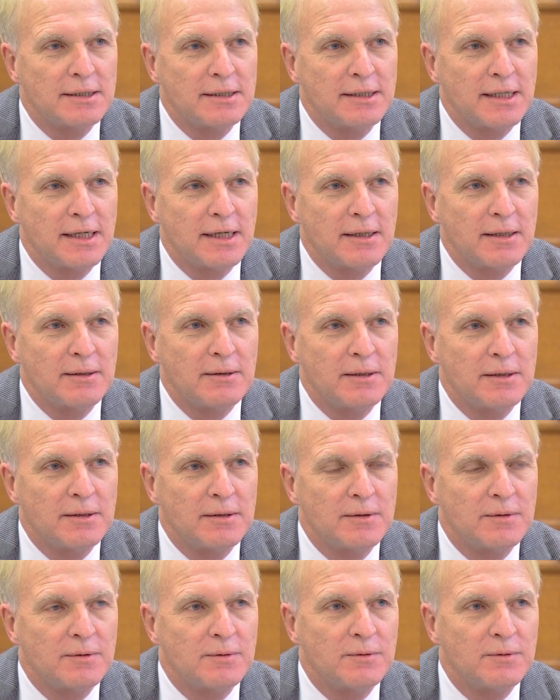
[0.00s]
Der
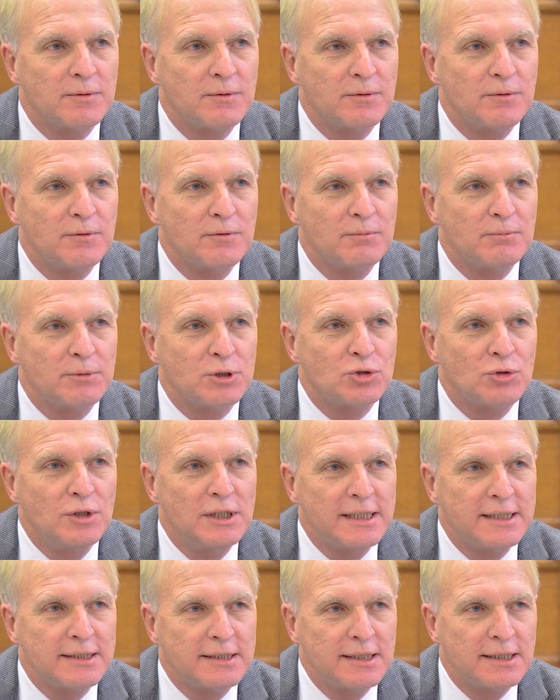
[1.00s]

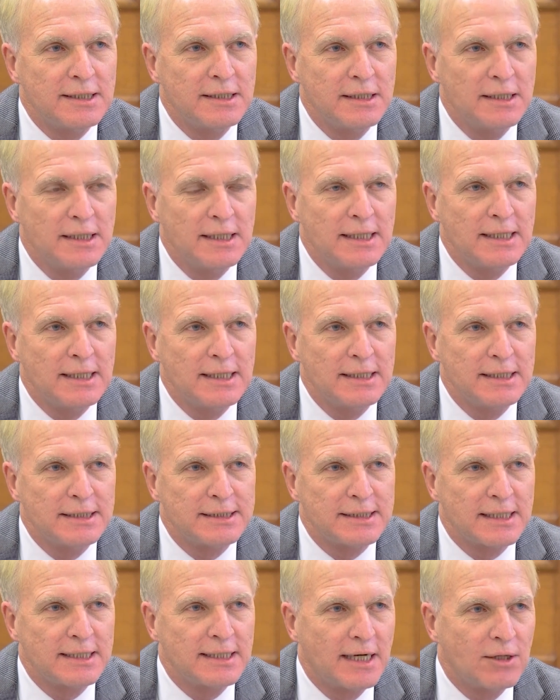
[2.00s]
Beschuldigte
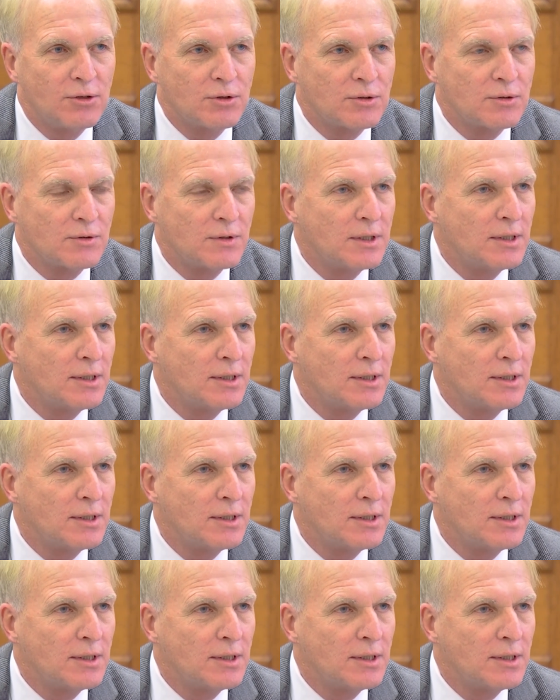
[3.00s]
ist dann auch